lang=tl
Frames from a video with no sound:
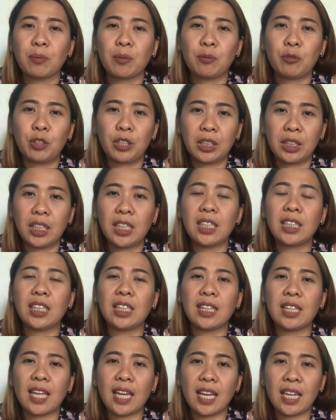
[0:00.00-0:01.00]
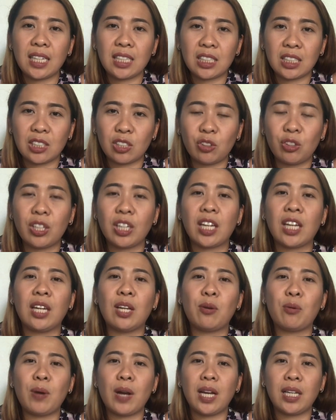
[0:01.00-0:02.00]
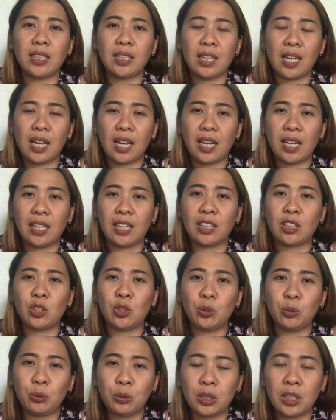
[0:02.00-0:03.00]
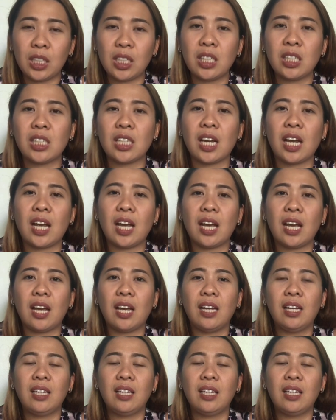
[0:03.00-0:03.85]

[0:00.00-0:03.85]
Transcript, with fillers: for 30 days, yun ang ginawa niya. nagjuicing siya.